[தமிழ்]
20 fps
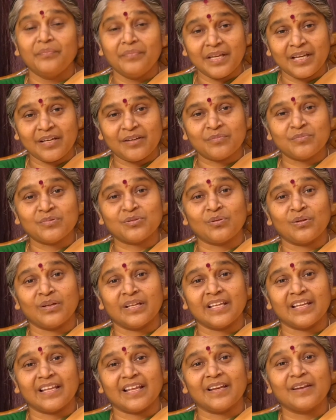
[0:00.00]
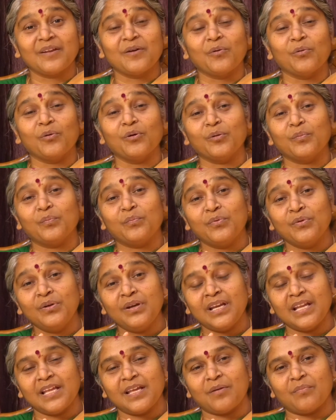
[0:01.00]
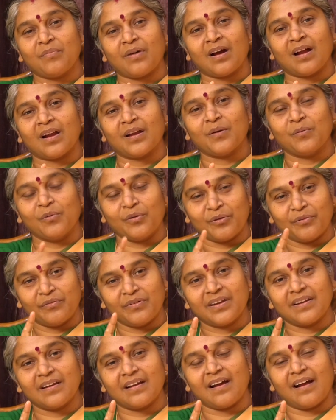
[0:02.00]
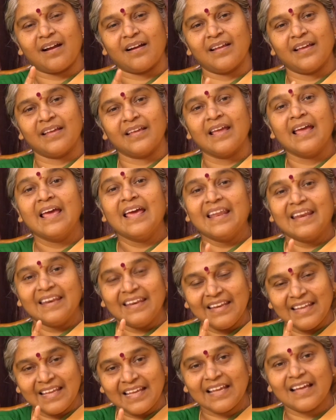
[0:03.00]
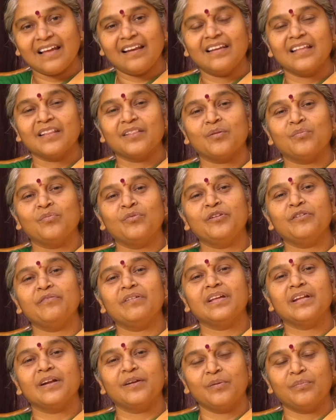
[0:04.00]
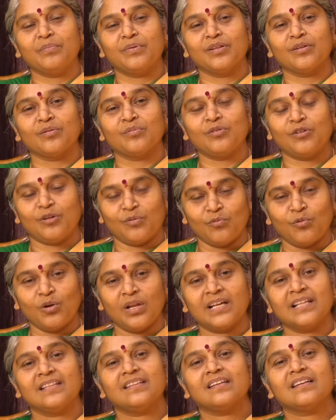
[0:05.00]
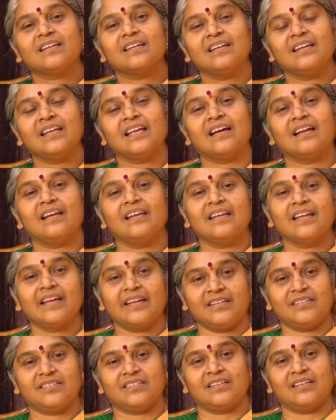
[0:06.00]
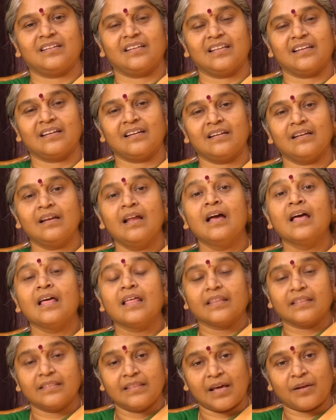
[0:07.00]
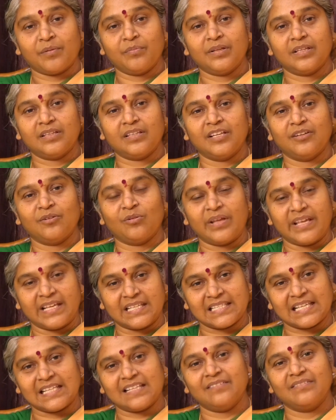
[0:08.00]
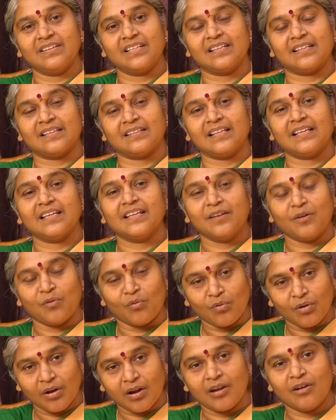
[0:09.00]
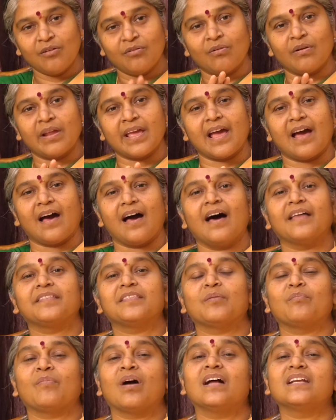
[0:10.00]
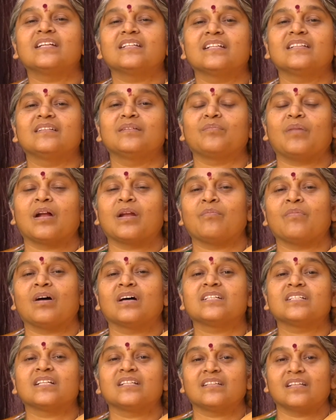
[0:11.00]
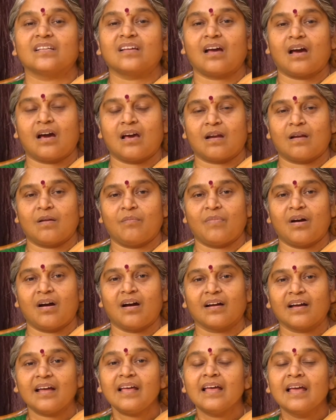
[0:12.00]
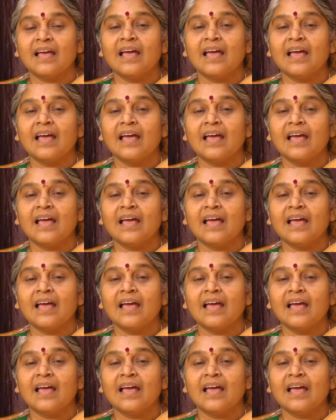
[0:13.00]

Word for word: மீண்டும் சொல்கிறேன் ஒரு புண்ணியமான ஒரு விழுக்காடை நீங்கள் இந்த முடிவை எடுப்பதன் மூலம் உலகத்திற்கு நீங்கள் ஏற்றுகிறீர்கள் தர்மத்தினுடைய சதவீதத்தை உங்களுடைய அந்த மாற்றத்தின் மனமாற்றத்தின் காரணமாக